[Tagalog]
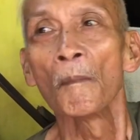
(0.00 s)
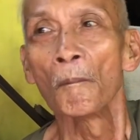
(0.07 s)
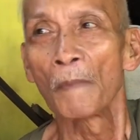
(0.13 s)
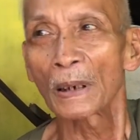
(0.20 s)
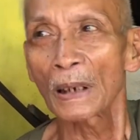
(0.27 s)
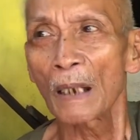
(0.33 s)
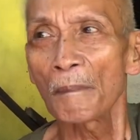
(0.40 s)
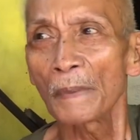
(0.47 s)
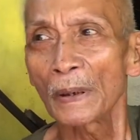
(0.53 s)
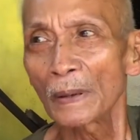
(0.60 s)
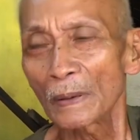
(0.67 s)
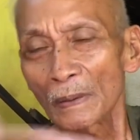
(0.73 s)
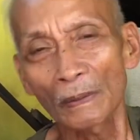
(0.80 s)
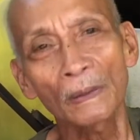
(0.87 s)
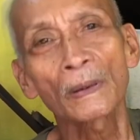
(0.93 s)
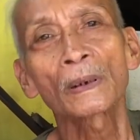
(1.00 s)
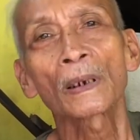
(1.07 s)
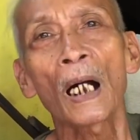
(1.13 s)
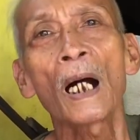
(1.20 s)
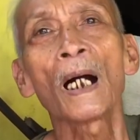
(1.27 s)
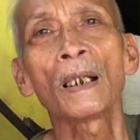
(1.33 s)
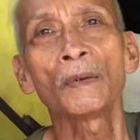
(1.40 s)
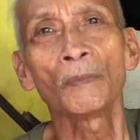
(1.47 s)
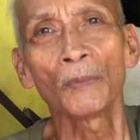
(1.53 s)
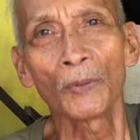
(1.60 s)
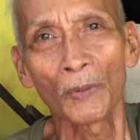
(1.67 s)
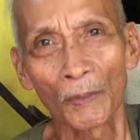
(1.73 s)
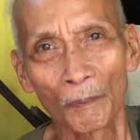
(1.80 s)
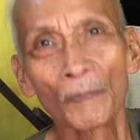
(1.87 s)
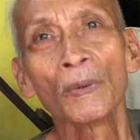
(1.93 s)
maraming kaano mo.
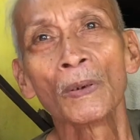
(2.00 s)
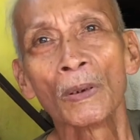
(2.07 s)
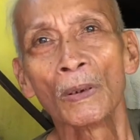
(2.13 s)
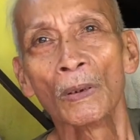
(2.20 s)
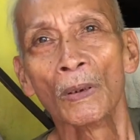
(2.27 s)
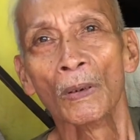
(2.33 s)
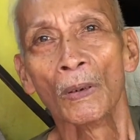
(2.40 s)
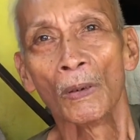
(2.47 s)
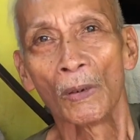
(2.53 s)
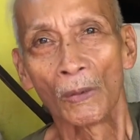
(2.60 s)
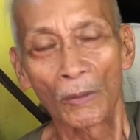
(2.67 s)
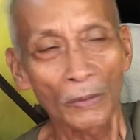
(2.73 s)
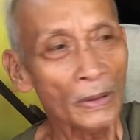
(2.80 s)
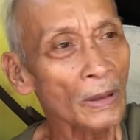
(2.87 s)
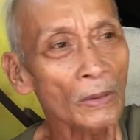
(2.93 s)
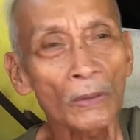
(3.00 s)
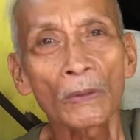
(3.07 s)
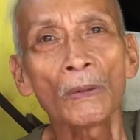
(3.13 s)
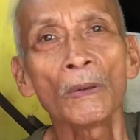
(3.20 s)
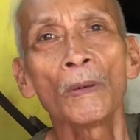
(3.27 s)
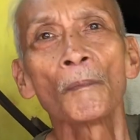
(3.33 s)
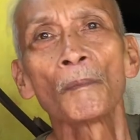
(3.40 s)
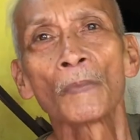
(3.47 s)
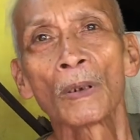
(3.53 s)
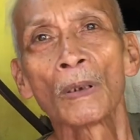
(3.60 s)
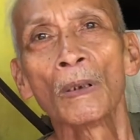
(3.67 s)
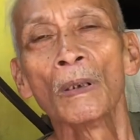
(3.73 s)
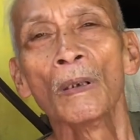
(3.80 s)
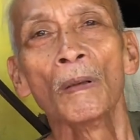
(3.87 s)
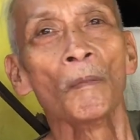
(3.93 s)
Mm. O dito,
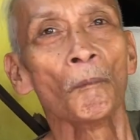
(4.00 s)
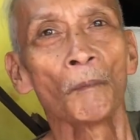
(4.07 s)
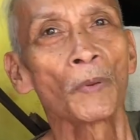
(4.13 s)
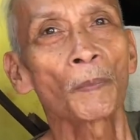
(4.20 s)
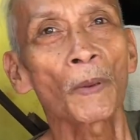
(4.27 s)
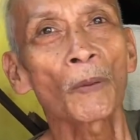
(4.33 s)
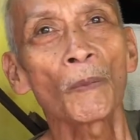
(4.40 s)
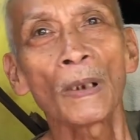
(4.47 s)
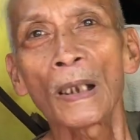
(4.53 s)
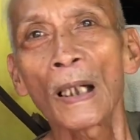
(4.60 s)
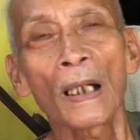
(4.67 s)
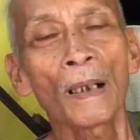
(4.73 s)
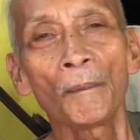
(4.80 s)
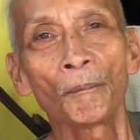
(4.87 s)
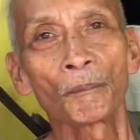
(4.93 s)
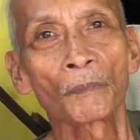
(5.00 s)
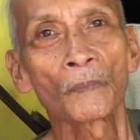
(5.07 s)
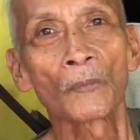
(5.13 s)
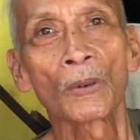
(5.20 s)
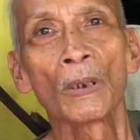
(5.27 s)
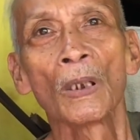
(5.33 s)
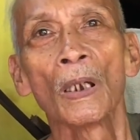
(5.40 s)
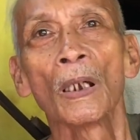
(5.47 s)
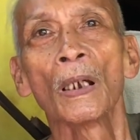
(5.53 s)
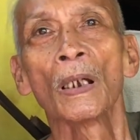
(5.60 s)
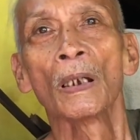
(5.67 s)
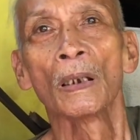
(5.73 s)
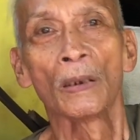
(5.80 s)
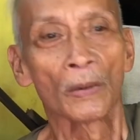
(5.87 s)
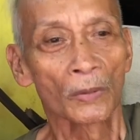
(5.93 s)
eh, pag wala,
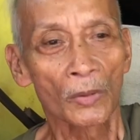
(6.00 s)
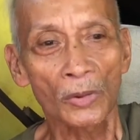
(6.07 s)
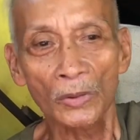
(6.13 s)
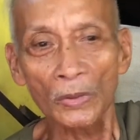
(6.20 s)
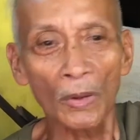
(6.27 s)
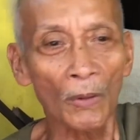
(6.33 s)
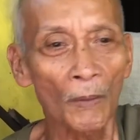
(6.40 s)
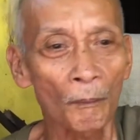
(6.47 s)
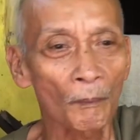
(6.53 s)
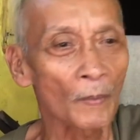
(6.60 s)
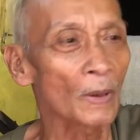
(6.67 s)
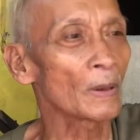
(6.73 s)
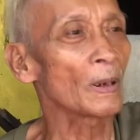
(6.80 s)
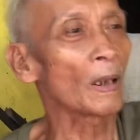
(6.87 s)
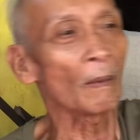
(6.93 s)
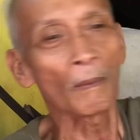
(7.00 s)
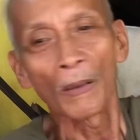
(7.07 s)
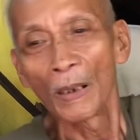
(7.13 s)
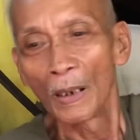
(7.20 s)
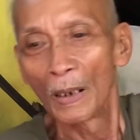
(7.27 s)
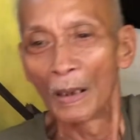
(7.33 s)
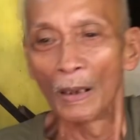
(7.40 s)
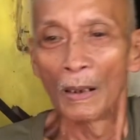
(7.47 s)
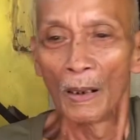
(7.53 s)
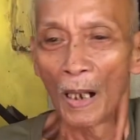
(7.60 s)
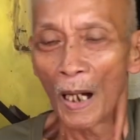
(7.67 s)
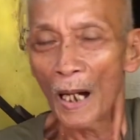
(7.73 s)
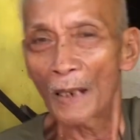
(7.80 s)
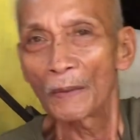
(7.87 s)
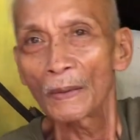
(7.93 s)
Saka, Diyos ko, da-
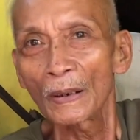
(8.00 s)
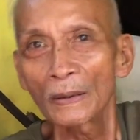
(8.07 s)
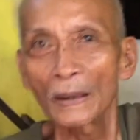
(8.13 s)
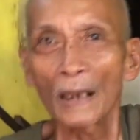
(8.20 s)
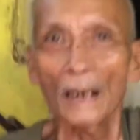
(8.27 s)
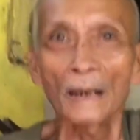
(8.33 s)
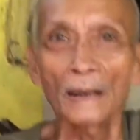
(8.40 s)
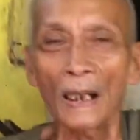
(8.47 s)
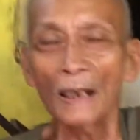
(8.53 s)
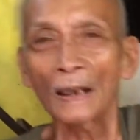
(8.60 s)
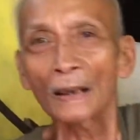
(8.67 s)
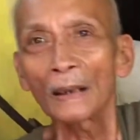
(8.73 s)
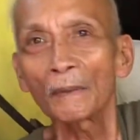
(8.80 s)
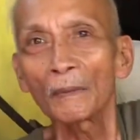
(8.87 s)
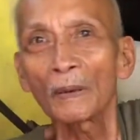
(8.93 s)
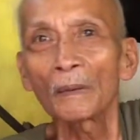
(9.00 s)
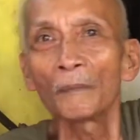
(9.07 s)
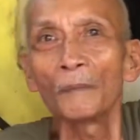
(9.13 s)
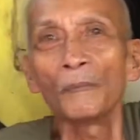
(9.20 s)
ano, dalan-dalan ka na.